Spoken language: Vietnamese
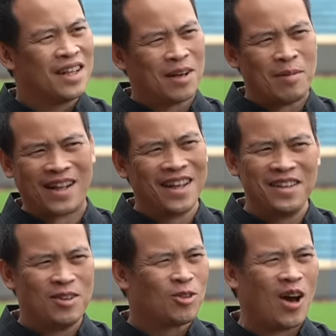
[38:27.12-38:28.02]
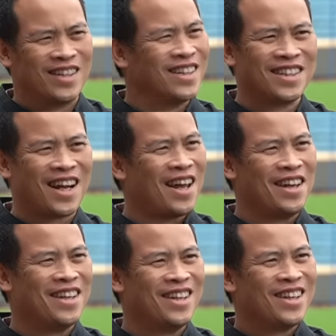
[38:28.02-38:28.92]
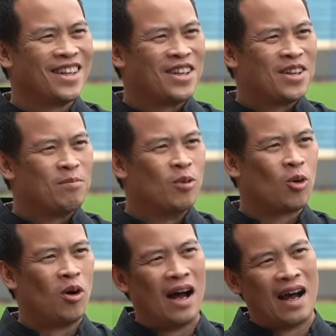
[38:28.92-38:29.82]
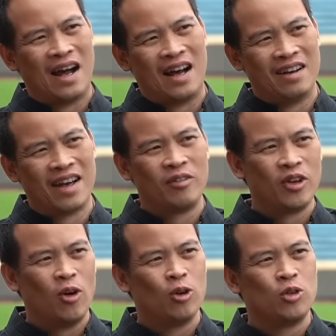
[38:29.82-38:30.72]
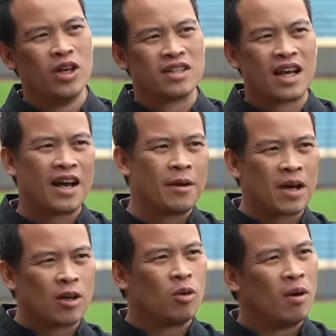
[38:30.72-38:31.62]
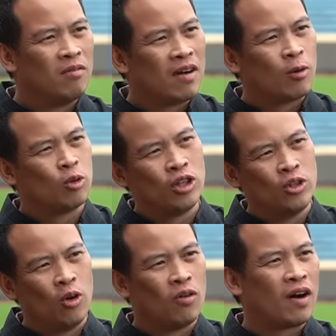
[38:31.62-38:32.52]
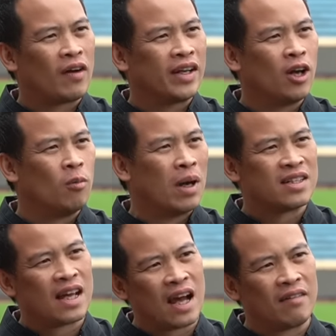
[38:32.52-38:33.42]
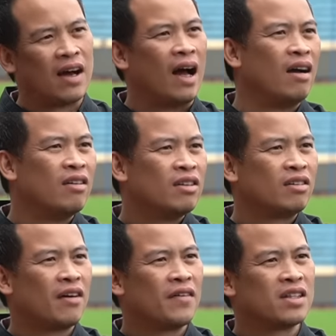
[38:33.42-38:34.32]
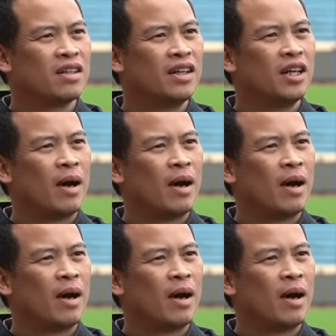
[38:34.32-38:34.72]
Trận gặp Hà Tĩnh Toàn chơi rất hay. Một quả Henry O truyền sang, em cắt quả bóng vào Coutinho vào đánh đầu bật ra và Rafaelson ghi